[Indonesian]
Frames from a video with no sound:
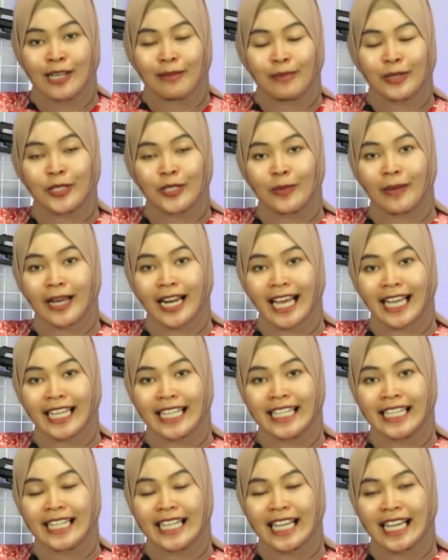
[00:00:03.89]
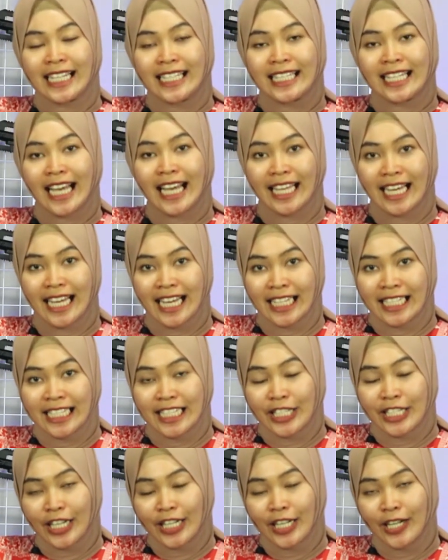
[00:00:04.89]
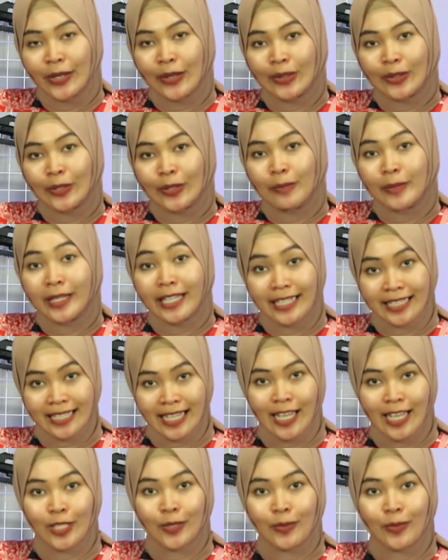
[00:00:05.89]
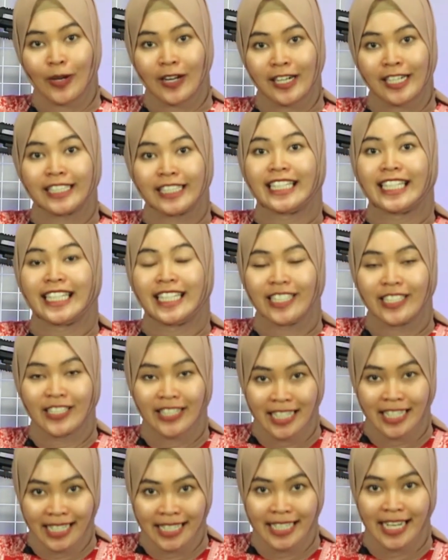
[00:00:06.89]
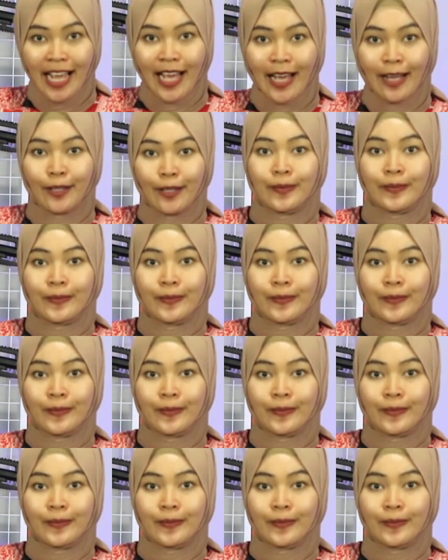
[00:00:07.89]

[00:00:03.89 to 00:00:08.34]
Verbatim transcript: Berjumpa lagi dengan saya di channel YouTube Gesa Sport Indonesia.